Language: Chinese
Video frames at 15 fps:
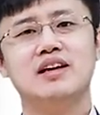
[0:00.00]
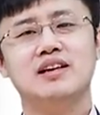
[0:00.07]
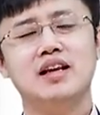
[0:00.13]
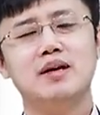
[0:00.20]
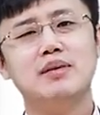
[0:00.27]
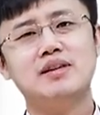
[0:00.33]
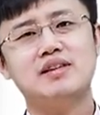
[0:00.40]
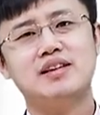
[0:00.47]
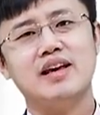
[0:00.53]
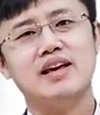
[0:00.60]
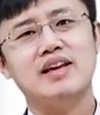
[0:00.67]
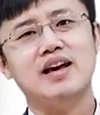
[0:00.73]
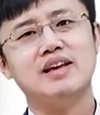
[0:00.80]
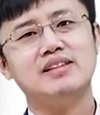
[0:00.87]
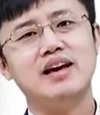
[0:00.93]
那么
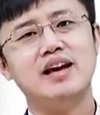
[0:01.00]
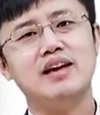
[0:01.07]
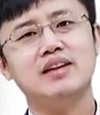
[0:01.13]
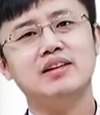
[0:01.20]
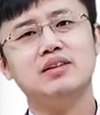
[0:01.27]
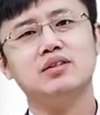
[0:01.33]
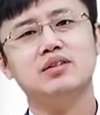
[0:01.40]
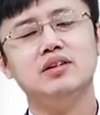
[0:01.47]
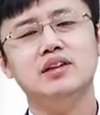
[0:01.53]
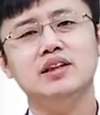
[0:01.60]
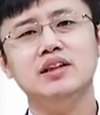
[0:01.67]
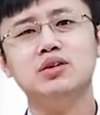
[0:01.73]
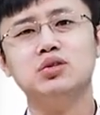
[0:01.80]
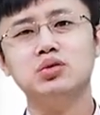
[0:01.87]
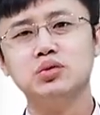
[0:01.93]
怎样在一
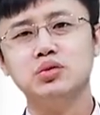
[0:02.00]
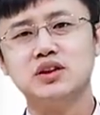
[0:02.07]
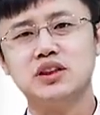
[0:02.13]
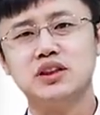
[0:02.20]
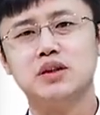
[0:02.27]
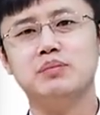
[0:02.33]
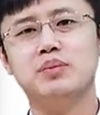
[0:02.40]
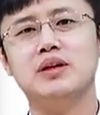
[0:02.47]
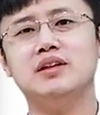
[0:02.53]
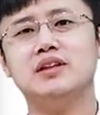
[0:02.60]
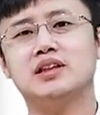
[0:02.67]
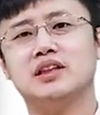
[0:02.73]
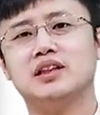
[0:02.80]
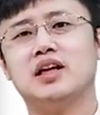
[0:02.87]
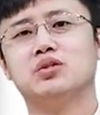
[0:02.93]
一众竞聘
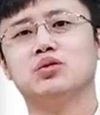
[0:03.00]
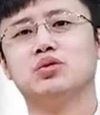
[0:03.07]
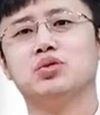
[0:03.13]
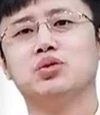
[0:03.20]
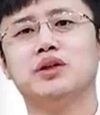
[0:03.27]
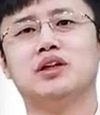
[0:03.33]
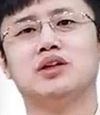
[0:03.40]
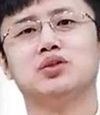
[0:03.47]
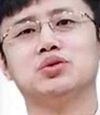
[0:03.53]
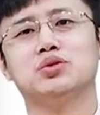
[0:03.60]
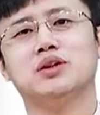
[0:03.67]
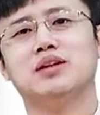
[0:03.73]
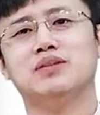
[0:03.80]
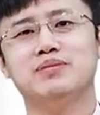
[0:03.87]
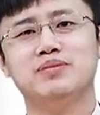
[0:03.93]
者当中脱颖而
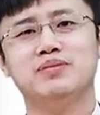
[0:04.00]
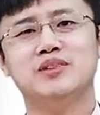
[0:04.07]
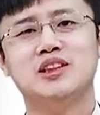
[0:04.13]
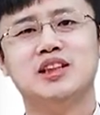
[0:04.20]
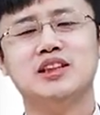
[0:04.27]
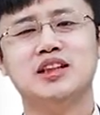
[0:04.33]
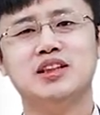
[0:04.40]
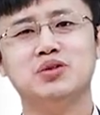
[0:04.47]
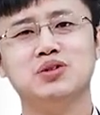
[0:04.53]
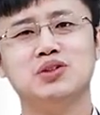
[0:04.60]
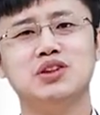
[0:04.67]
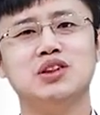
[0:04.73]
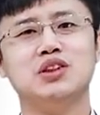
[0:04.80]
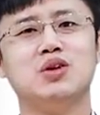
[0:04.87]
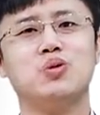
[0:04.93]
出呢？呈现出
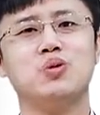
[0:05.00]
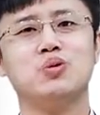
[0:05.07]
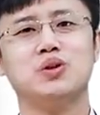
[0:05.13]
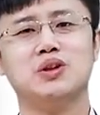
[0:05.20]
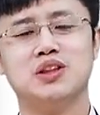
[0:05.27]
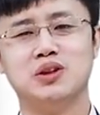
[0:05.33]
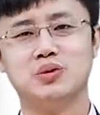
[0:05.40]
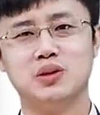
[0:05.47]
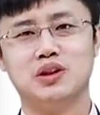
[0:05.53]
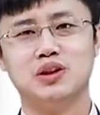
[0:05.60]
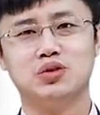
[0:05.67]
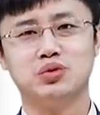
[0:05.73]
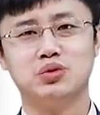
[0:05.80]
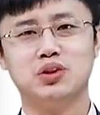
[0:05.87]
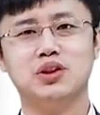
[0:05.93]
自己的工作成果
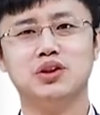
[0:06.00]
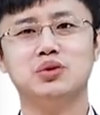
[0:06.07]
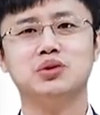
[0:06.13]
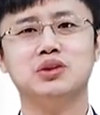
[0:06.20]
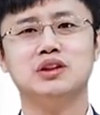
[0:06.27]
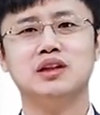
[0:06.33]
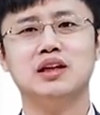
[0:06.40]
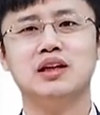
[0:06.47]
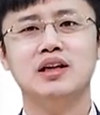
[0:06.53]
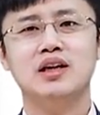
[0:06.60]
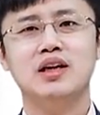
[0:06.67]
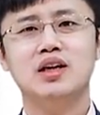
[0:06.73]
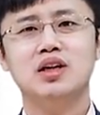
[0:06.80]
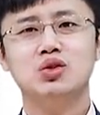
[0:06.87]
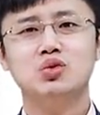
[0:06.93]
和独特优势呢？
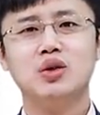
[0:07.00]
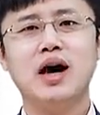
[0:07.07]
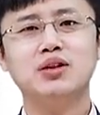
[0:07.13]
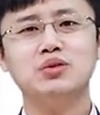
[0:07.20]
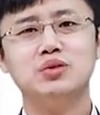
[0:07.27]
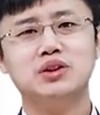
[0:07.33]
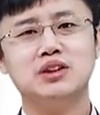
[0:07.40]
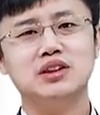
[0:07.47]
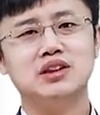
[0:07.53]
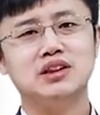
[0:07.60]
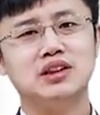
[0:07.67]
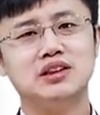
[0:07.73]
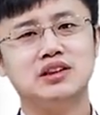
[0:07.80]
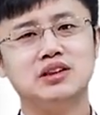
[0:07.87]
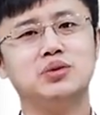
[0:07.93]
抓住晋
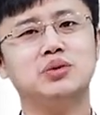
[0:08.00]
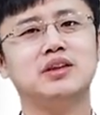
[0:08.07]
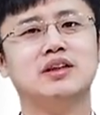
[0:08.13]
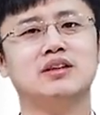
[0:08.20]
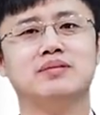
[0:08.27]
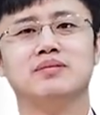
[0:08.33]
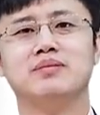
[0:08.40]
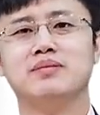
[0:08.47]
升的机会呢？